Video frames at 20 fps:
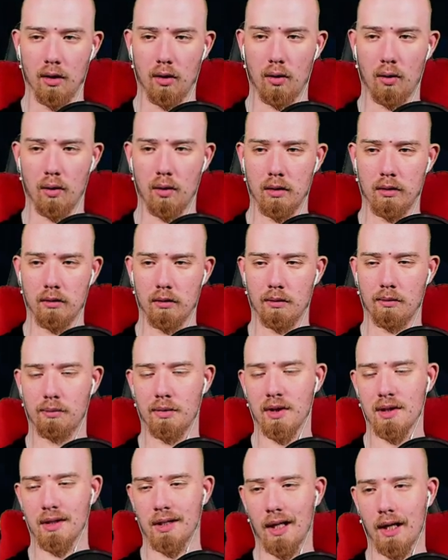Und
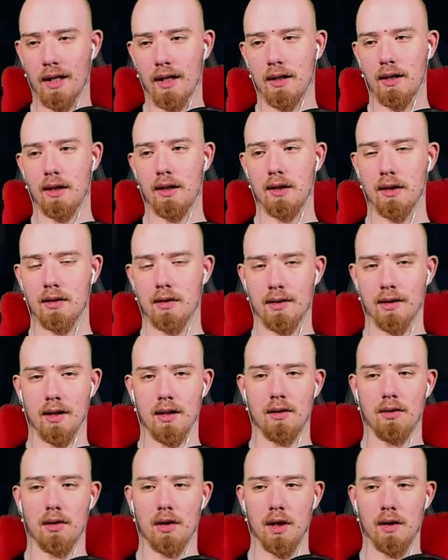bis dahin hat er jetzt
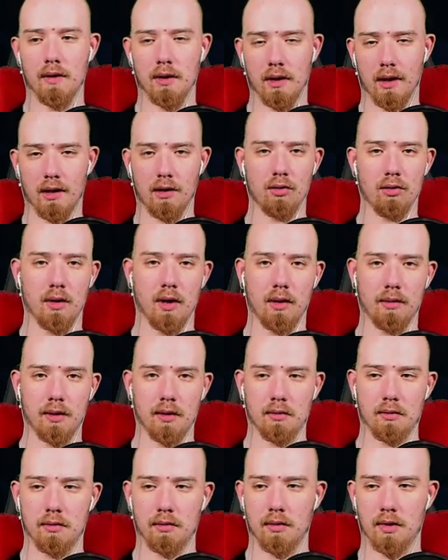Zeit, noch Ingos
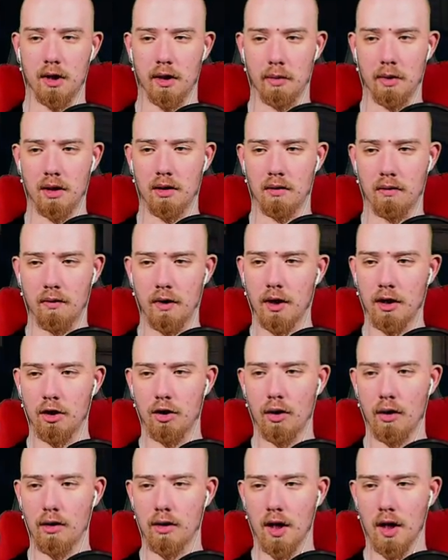anzugraben, damit wir die
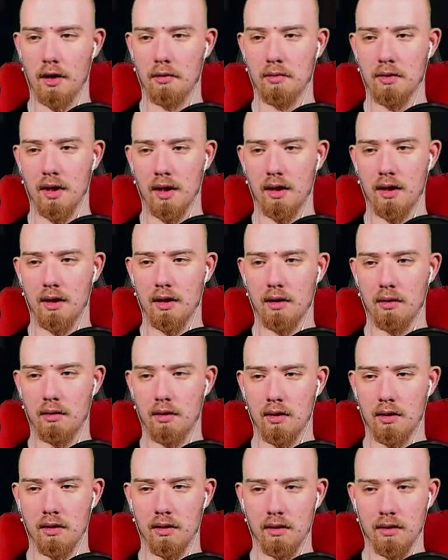Chance haben,
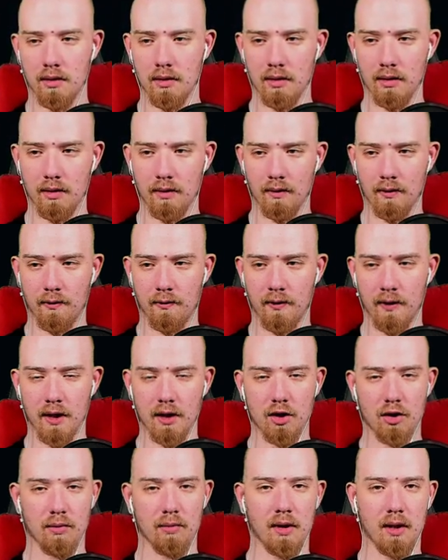seine,
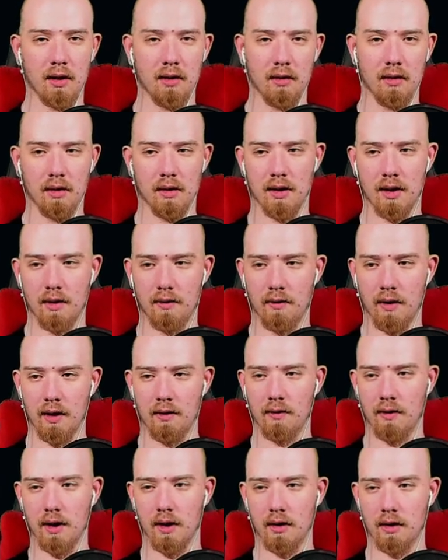Fettschwing äh, seine
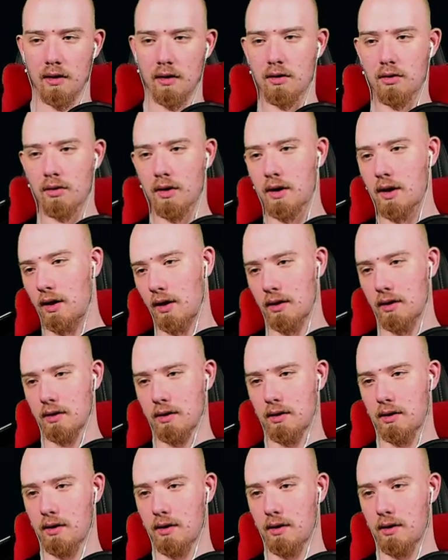Fettfinger zu erkennen.